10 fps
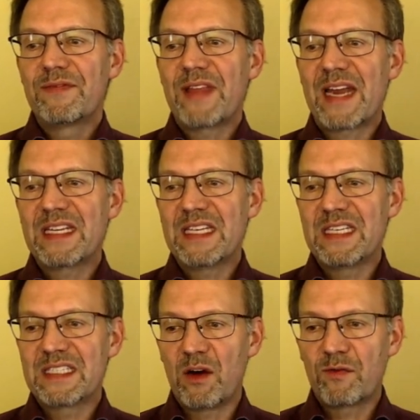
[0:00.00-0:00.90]
dann gehe
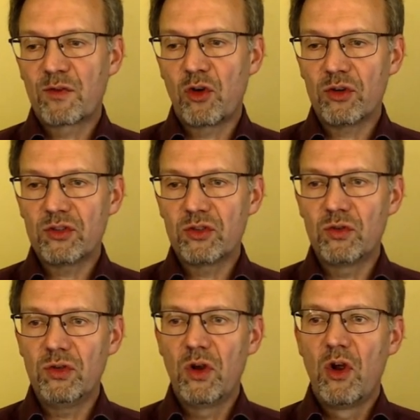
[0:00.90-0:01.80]
ich auf
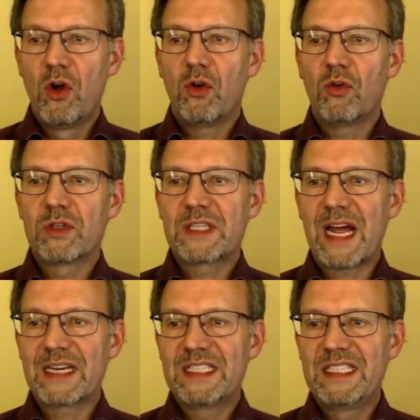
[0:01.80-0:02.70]
Konto und
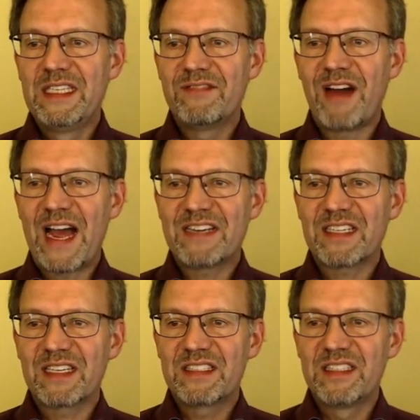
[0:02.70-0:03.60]
kann hier
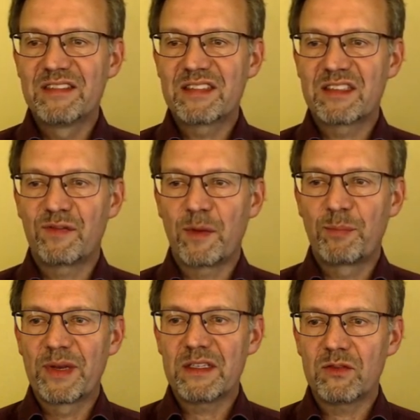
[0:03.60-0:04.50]
weitere Dienste
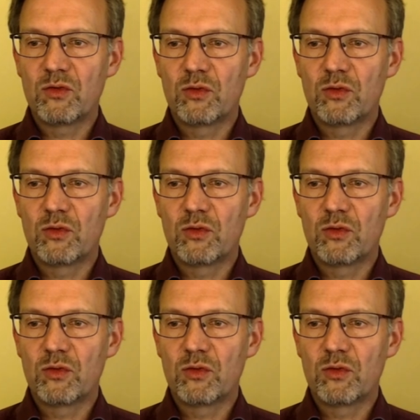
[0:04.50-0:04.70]
verbinden,